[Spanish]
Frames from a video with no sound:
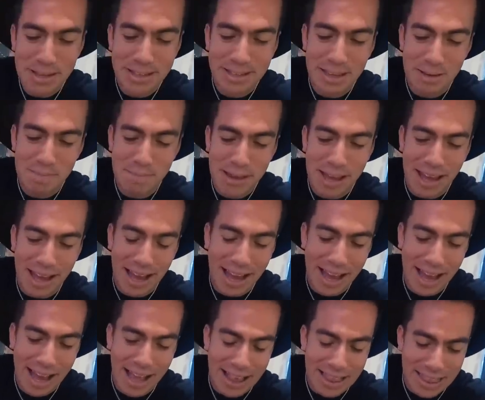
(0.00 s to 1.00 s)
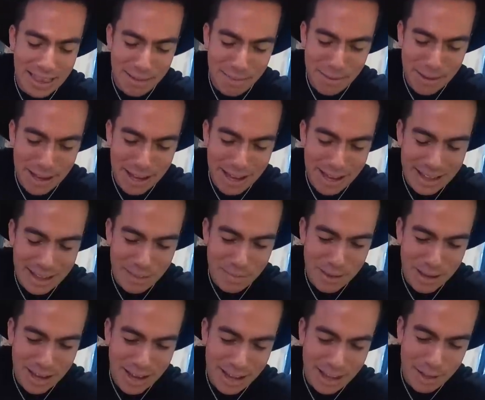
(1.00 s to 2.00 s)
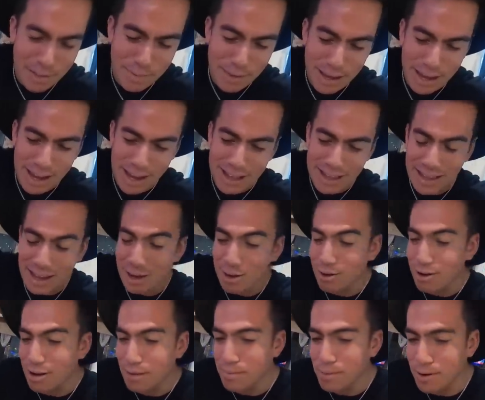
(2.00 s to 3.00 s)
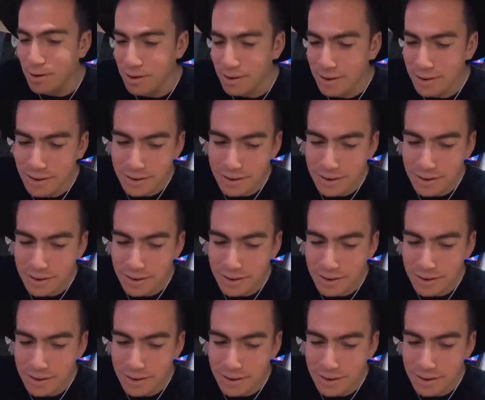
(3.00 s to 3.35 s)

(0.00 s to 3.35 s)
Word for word: sí me encanta, me encanta, me encanta, me encanta con limón.